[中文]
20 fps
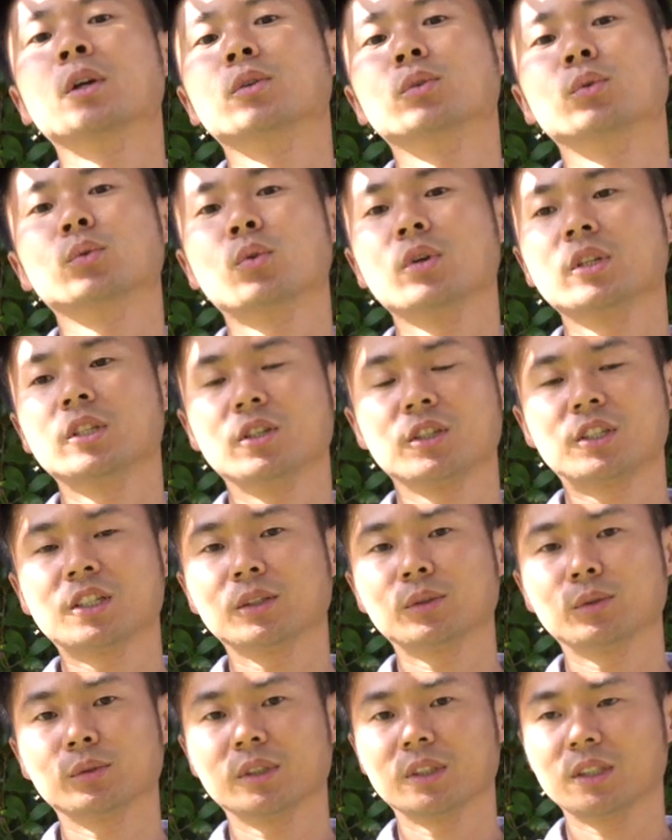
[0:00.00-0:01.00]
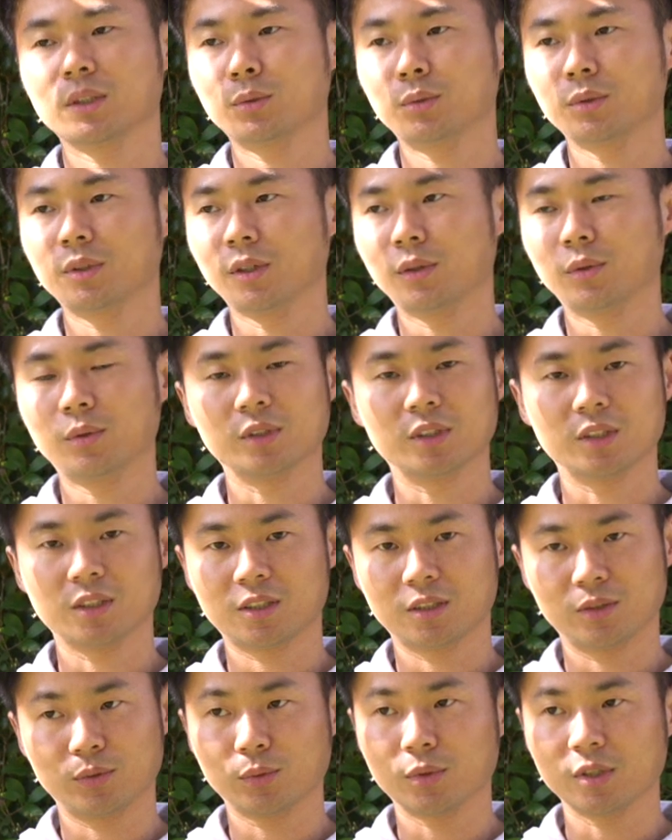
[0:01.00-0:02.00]
如果你有相同的需求，或者
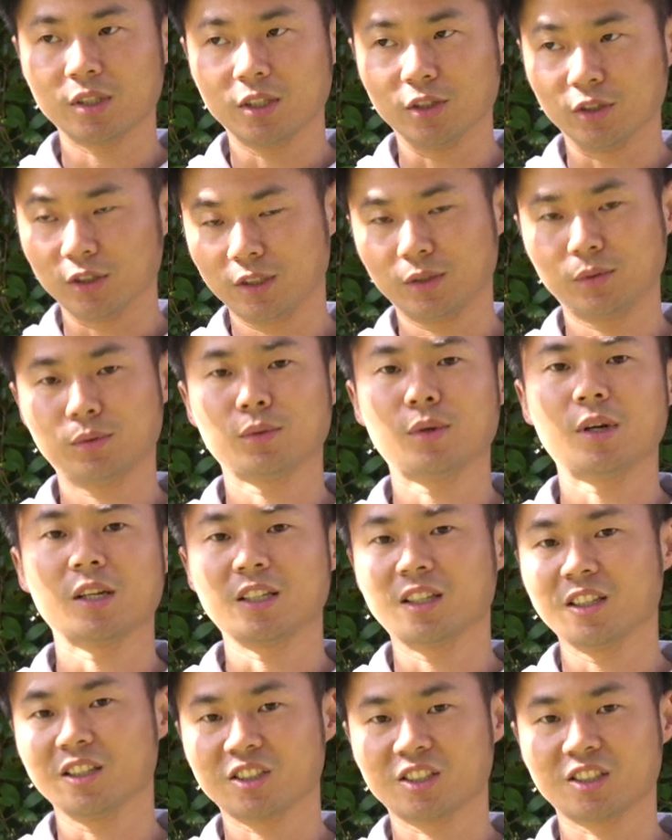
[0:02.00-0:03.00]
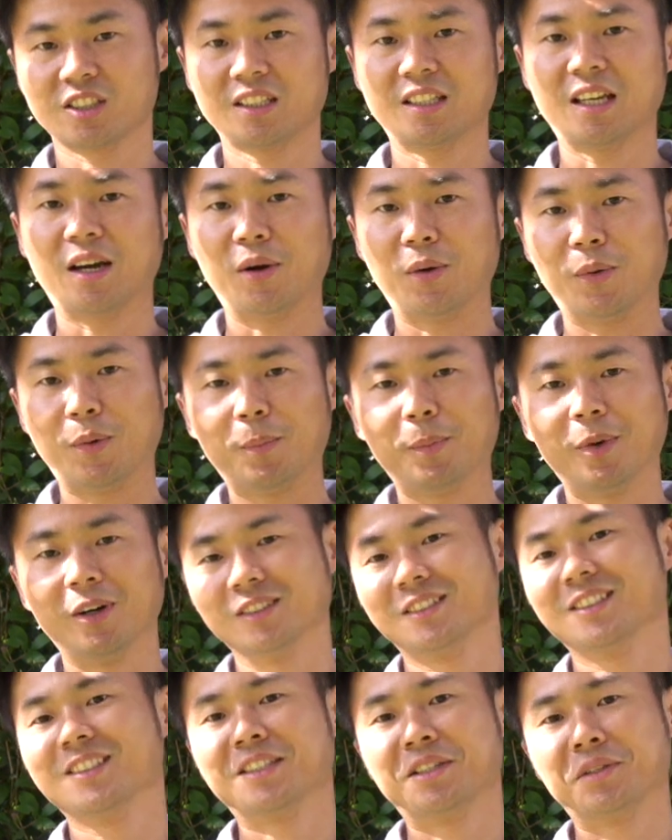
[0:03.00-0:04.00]
是如果你有兴趣的话，你可以试一下，我
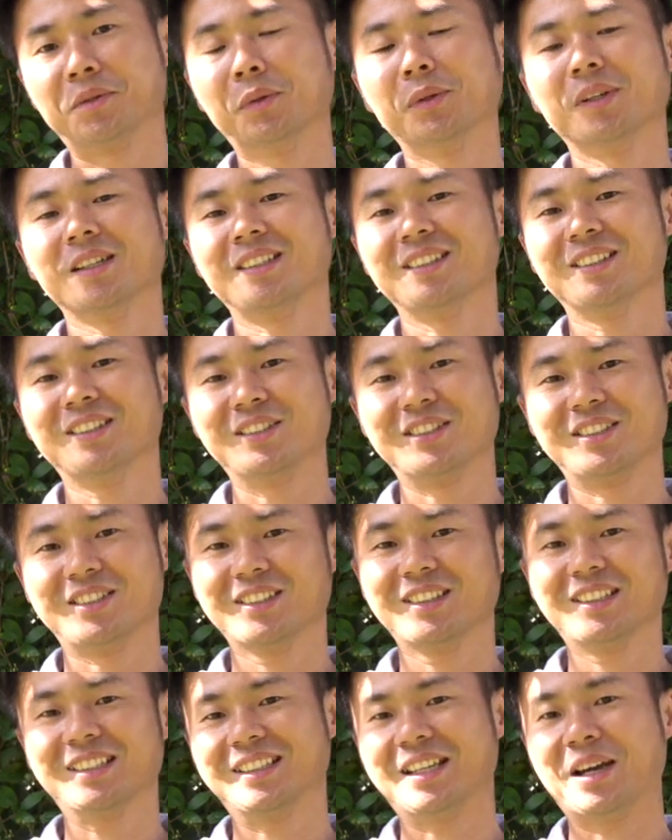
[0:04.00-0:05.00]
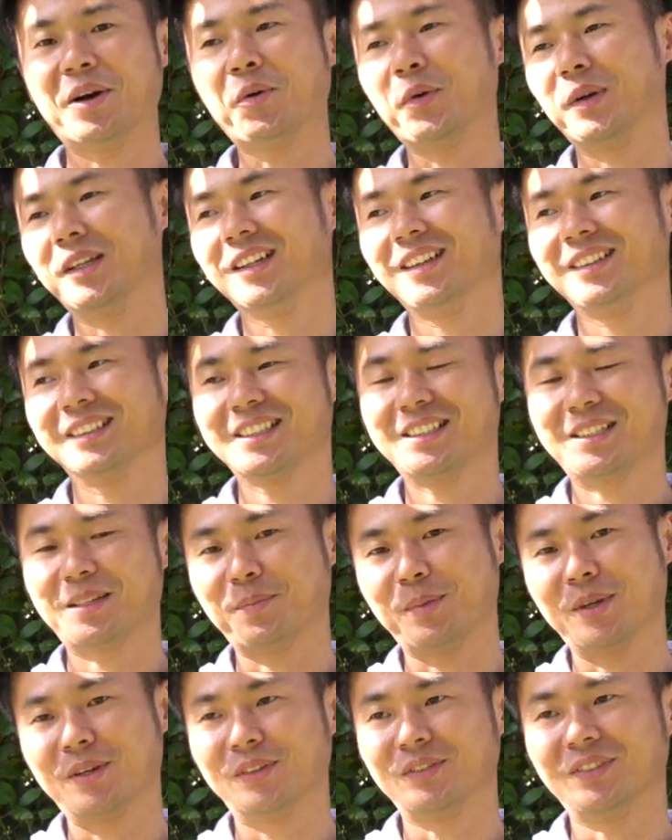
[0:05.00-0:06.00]
保证你用了以后，你就很难回到那些
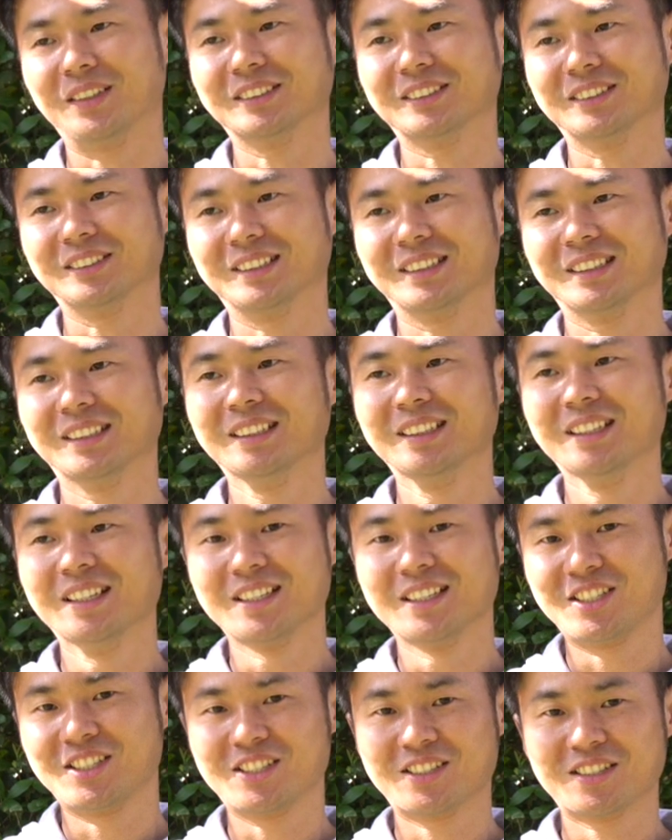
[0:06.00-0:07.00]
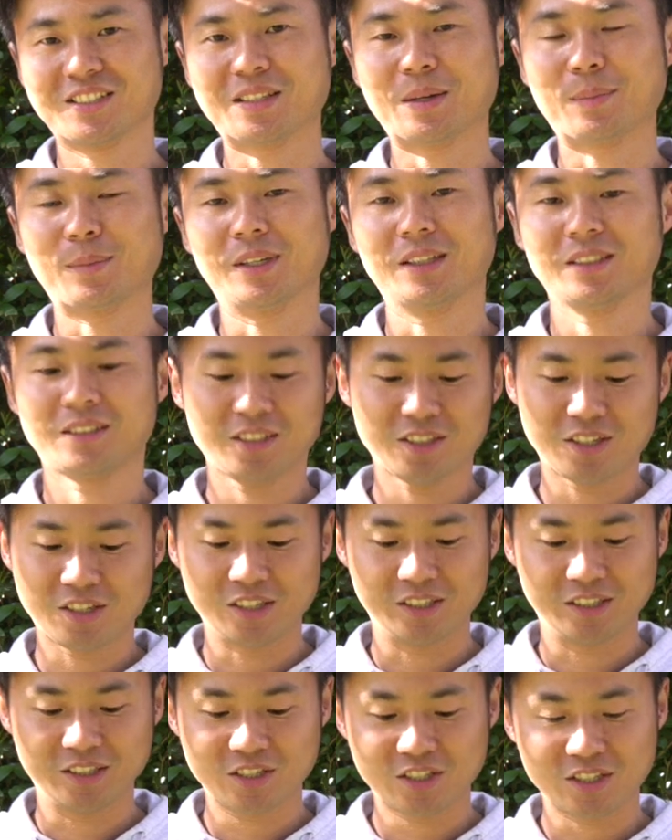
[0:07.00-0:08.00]
没有防抖的机身上面了。这个
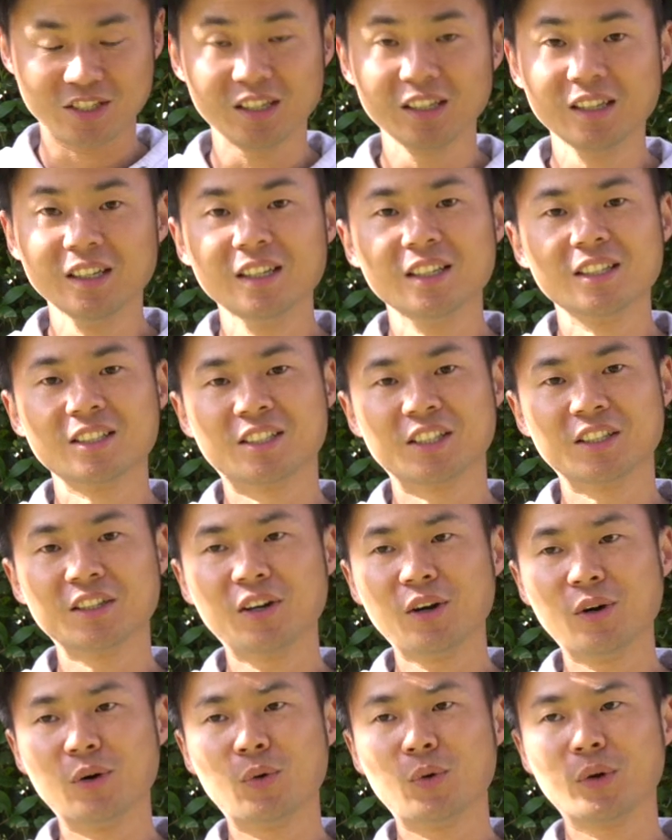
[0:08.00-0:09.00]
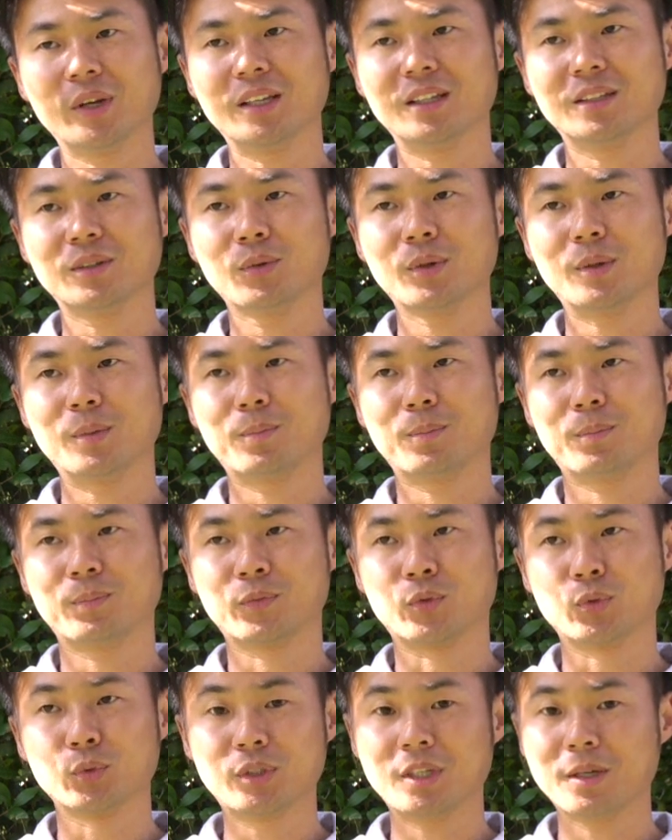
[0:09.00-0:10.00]
可能是今后会会
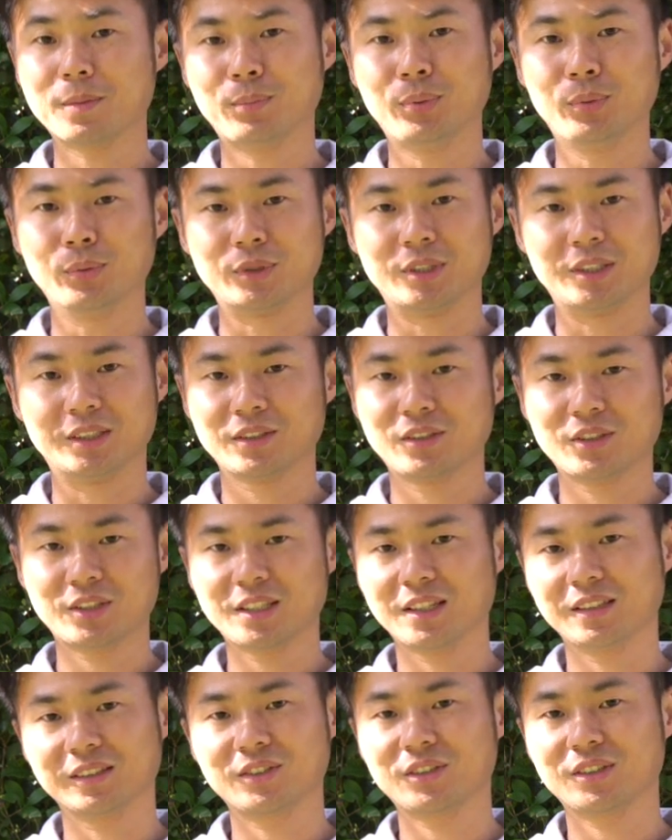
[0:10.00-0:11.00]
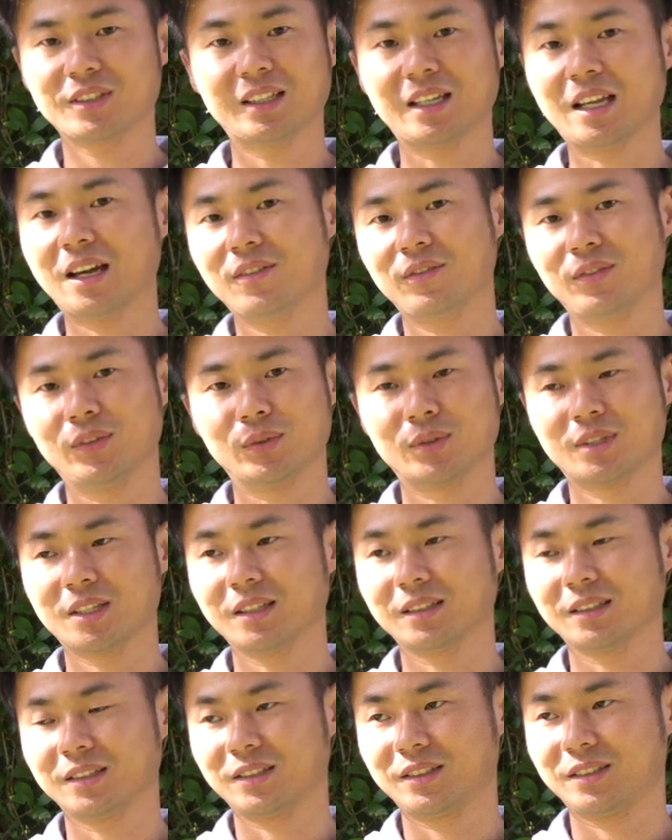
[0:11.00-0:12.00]
逐渐普及的，就像就像 Live View 这
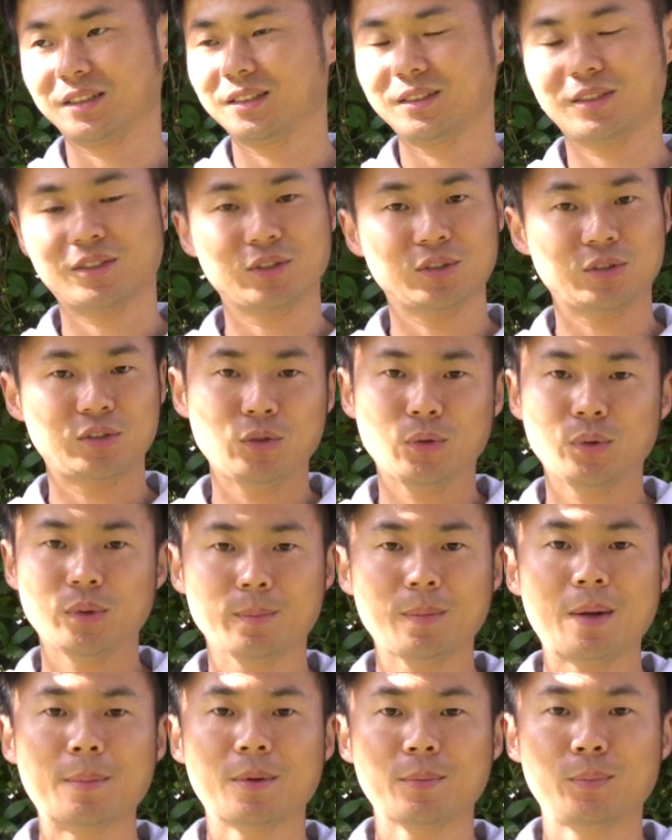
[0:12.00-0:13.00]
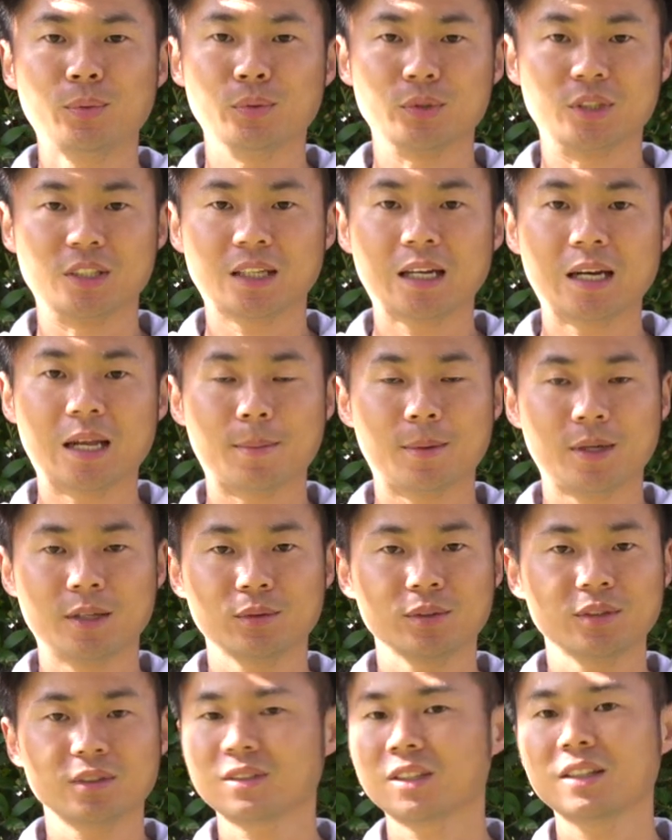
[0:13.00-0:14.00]
样的，就就会慢慢普及开来吧，因
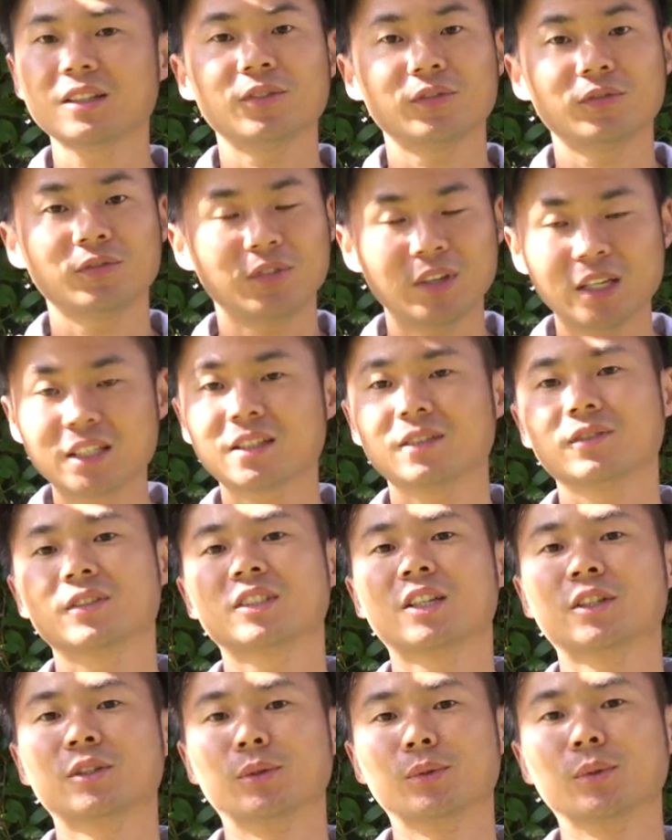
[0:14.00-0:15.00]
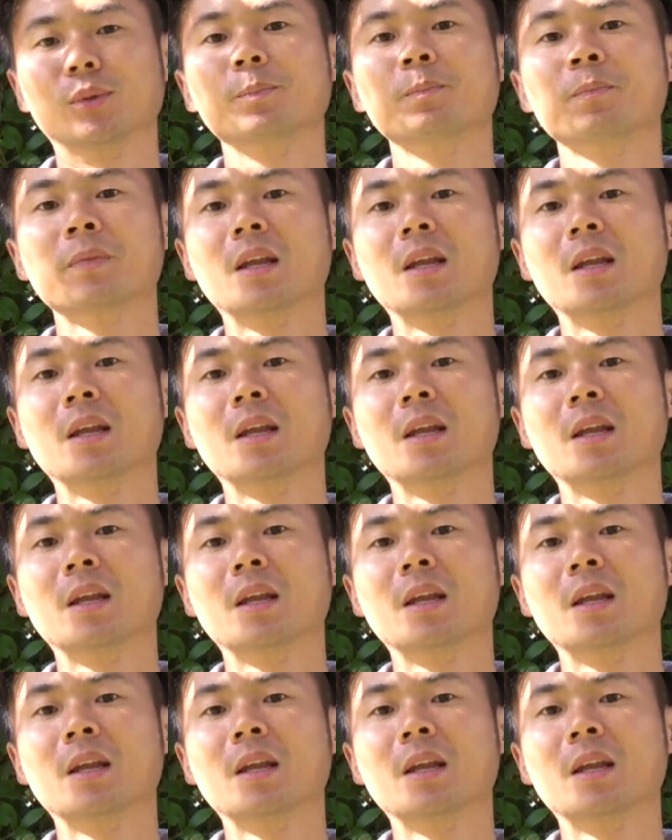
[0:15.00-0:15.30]
为真的非常非常有用。